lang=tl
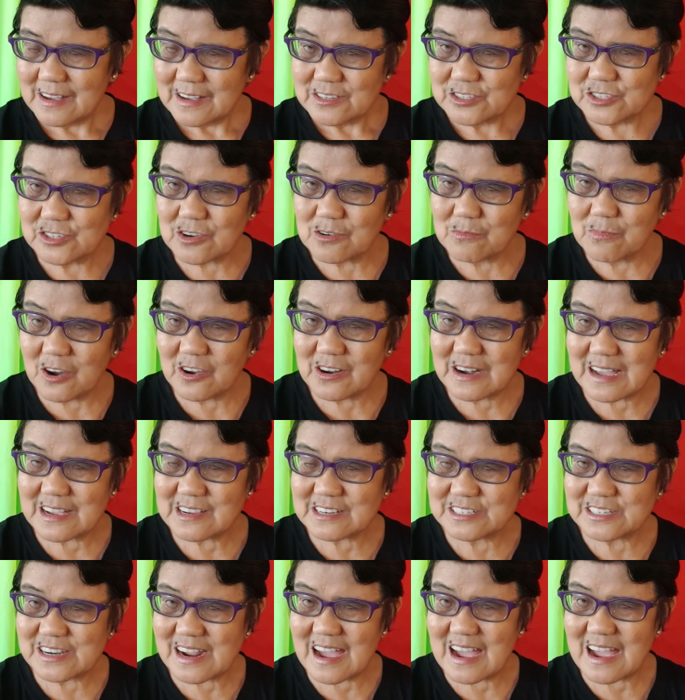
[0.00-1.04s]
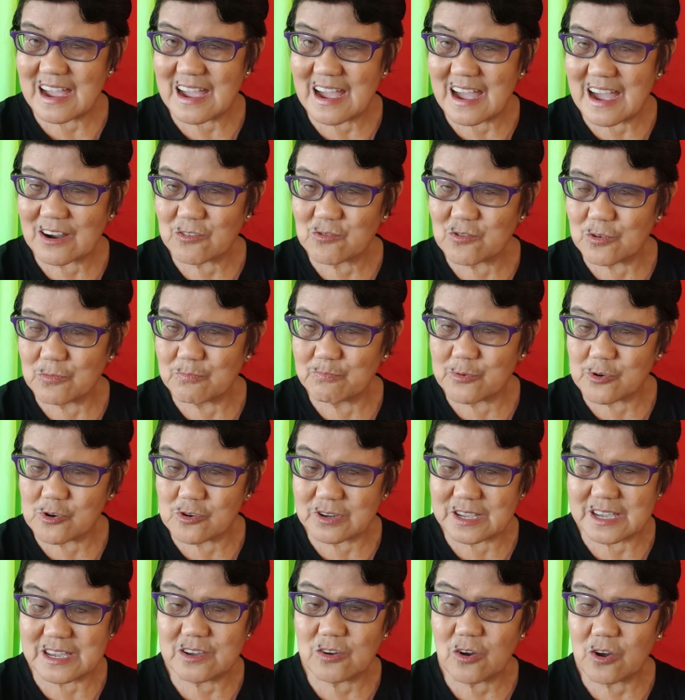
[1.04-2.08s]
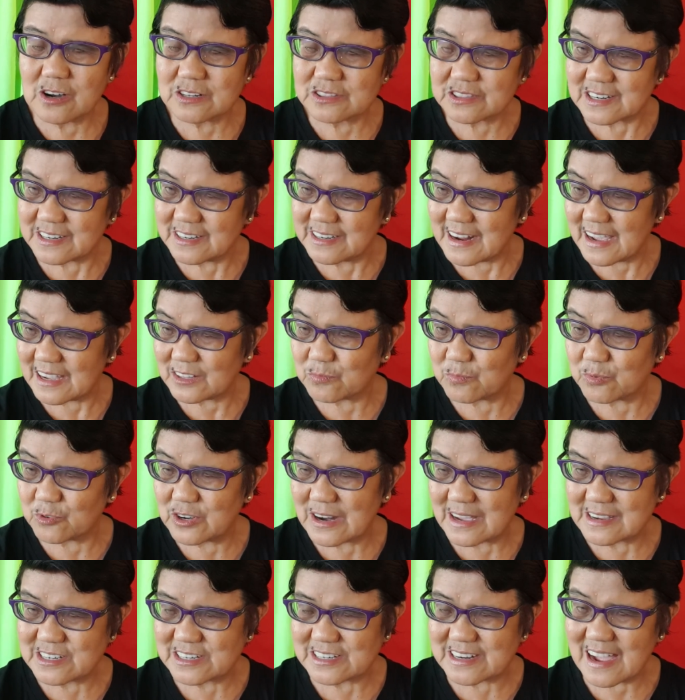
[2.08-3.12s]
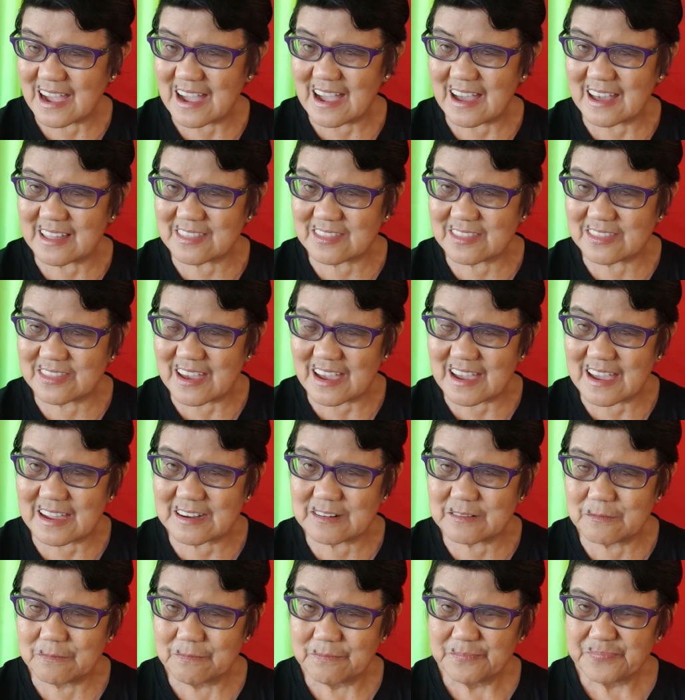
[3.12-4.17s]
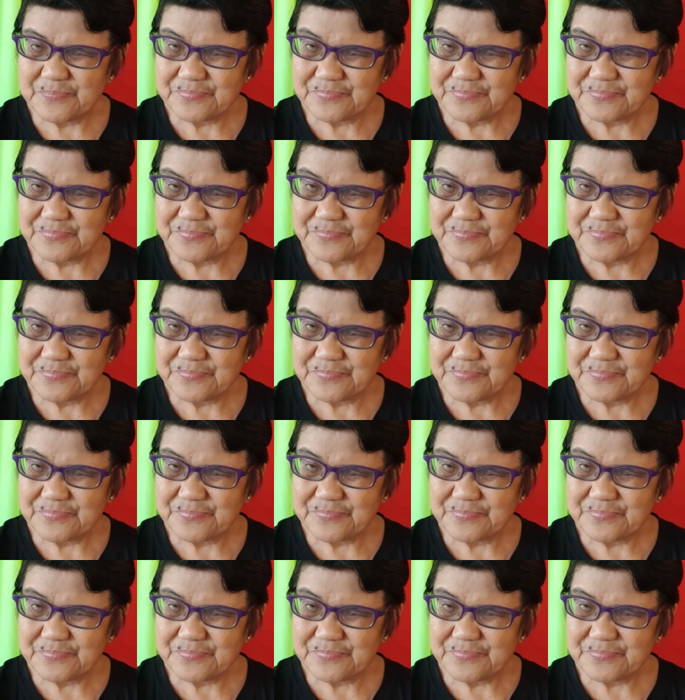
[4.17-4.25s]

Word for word: So, muna siya, ako kung i-alternate ko na siya and then